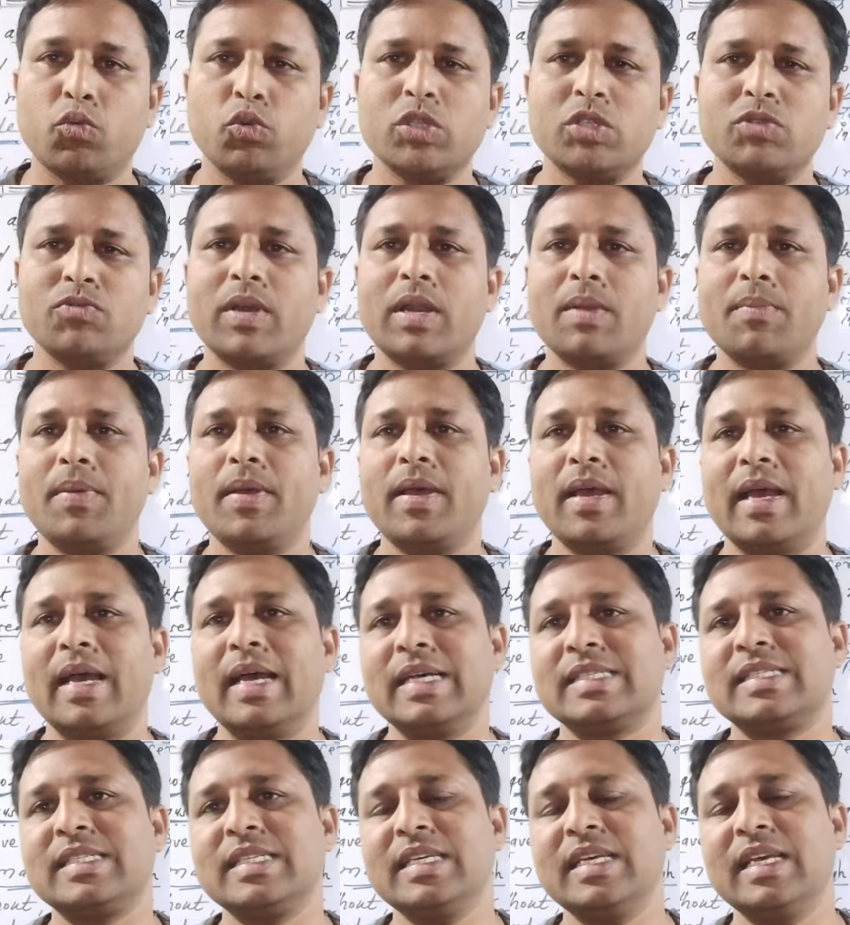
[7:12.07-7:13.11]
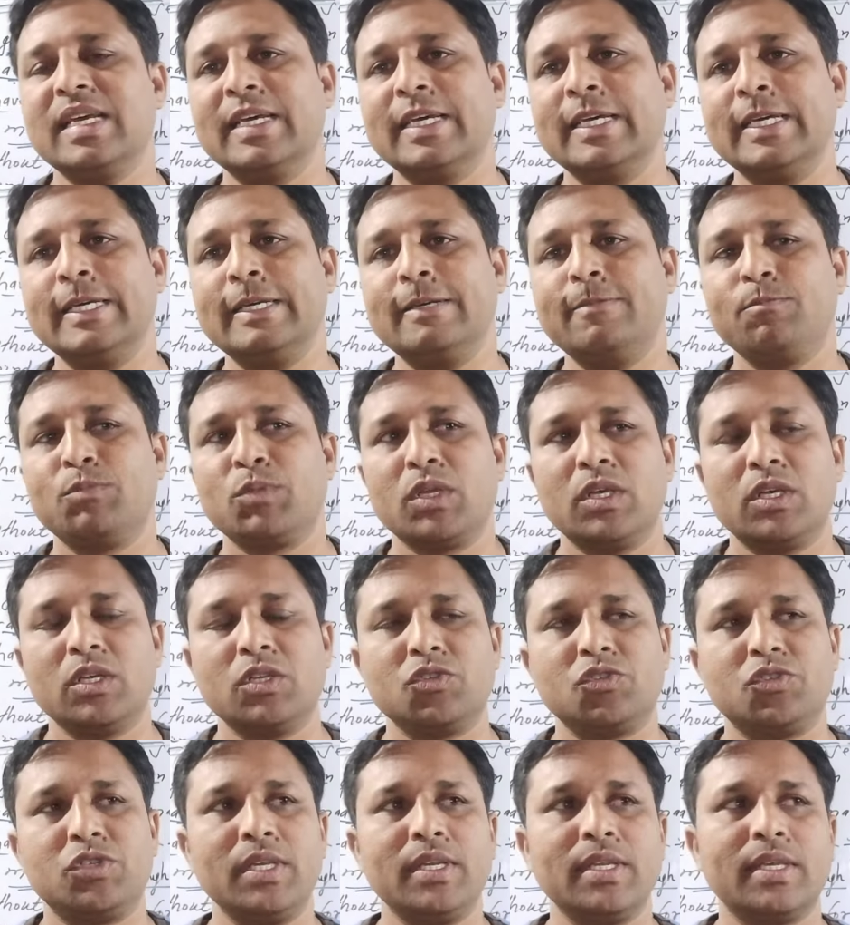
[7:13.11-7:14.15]
कुछ वर्ब ऐसी हैं
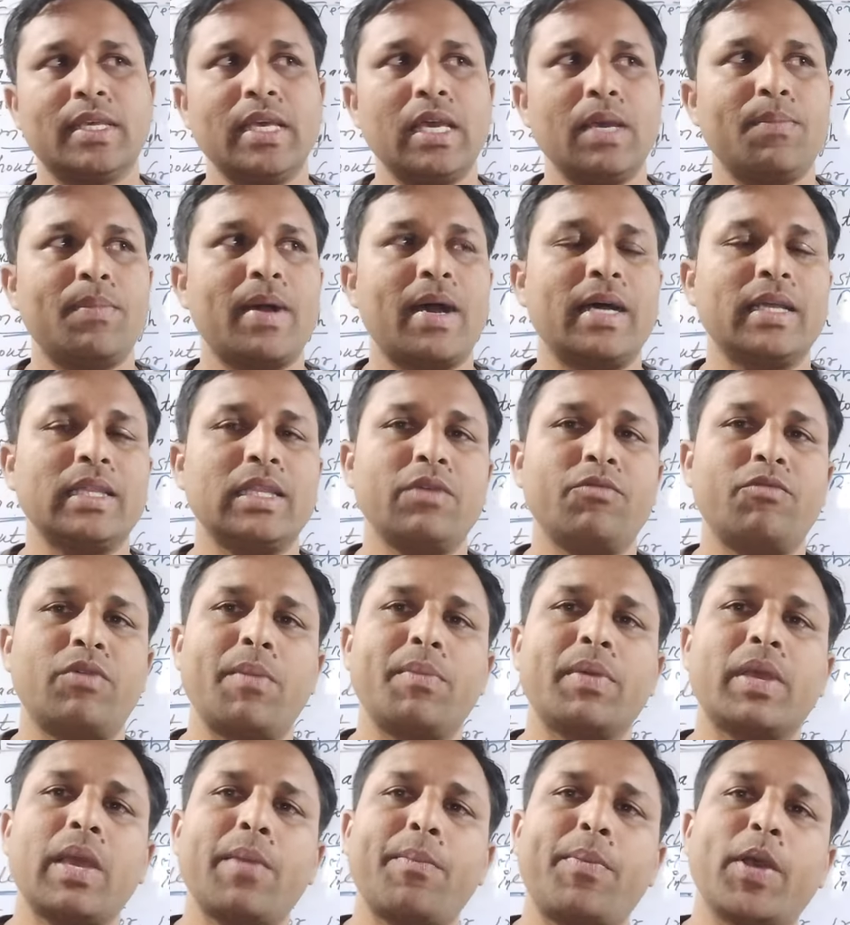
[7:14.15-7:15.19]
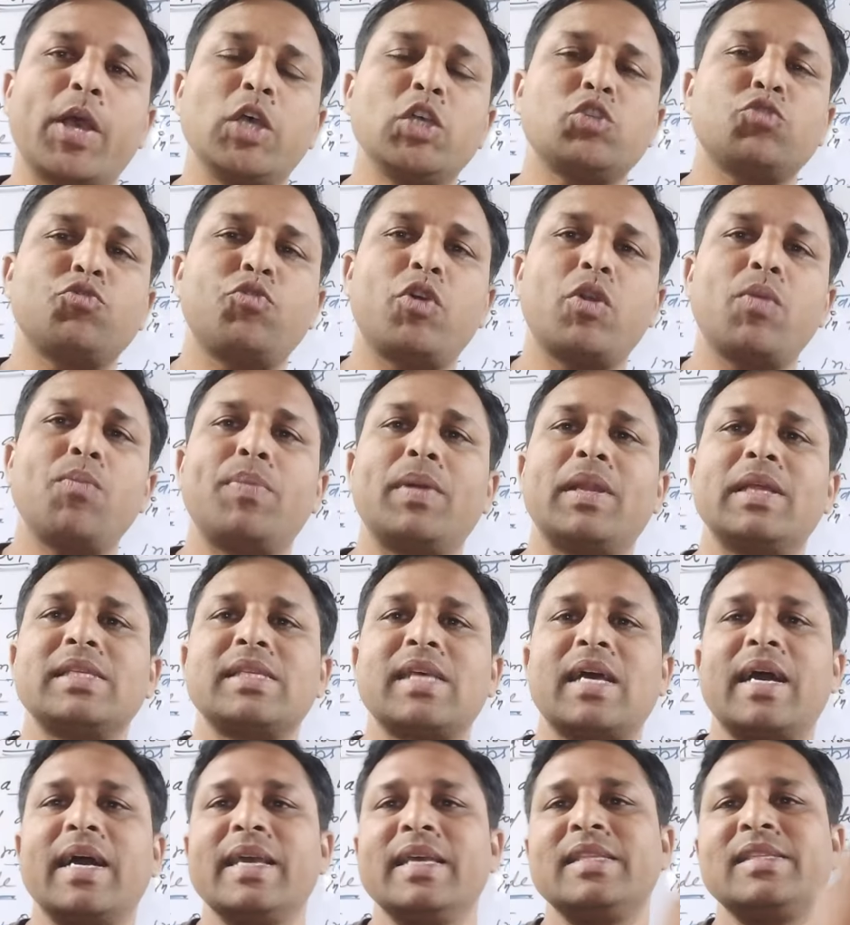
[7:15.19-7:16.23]
जिनके बाद वर्ब की फर्स्ट फॉर्म प्लस
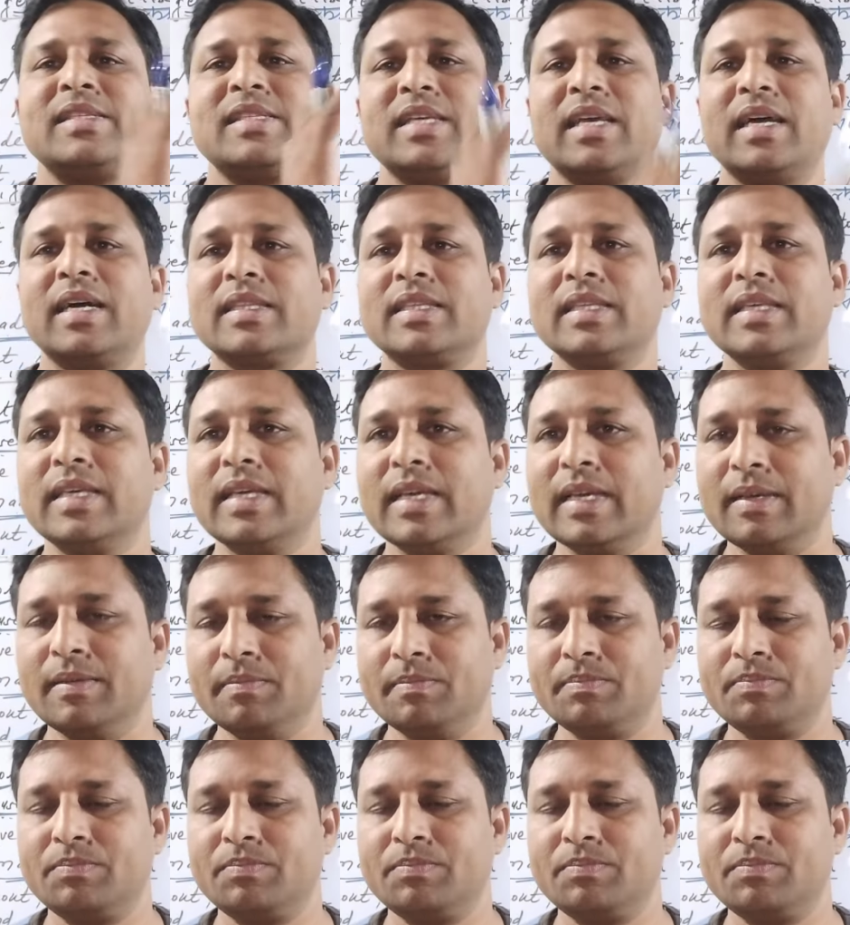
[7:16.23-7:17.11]
आईएनजी आती है